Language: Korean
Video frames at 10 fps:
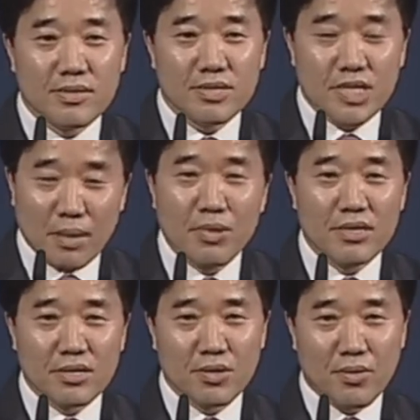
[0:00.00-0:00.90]

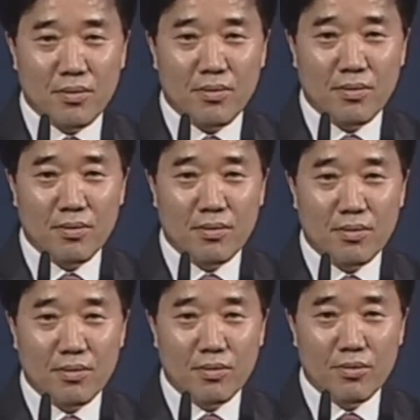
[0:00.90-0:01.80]
장면이거든요.
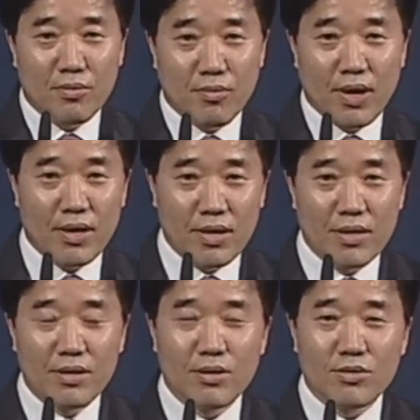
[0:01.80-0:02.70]
왜?
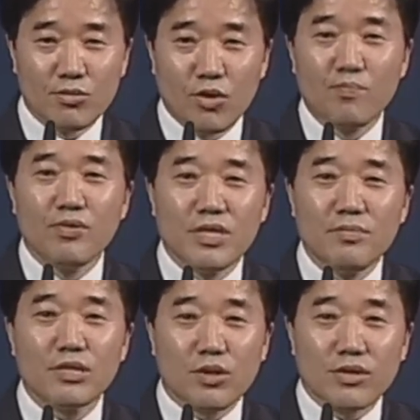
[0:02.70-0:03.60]
너
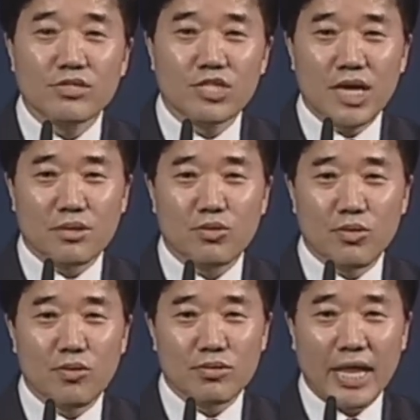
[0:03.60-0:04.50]
믿음이 떨어지지
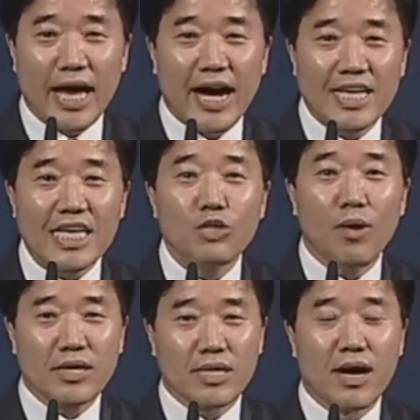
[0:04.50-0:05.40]
않도록 내가
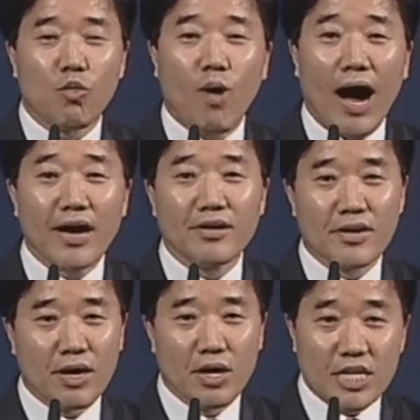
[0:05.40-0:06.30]
기도하였다.
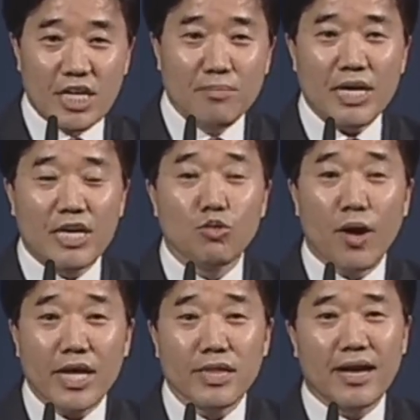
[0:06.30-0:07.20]
과거형이 이미
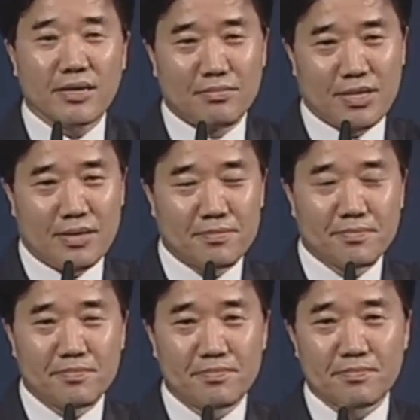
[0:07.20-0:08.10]
기도했다는 겁니다.
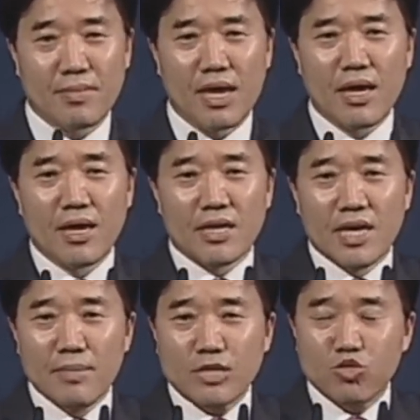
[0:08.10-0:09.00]

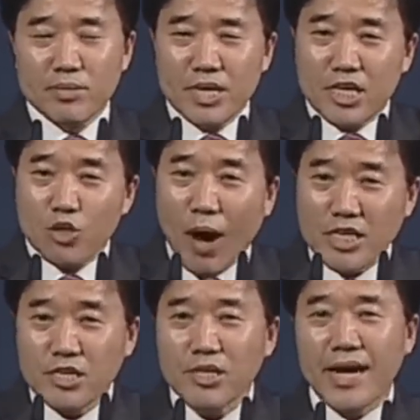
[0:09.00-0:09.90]
이미 주님은
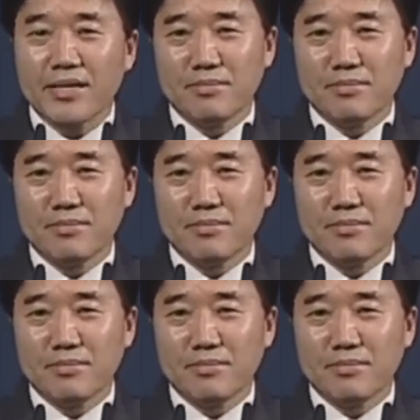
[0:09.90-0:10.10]
기도하셨다는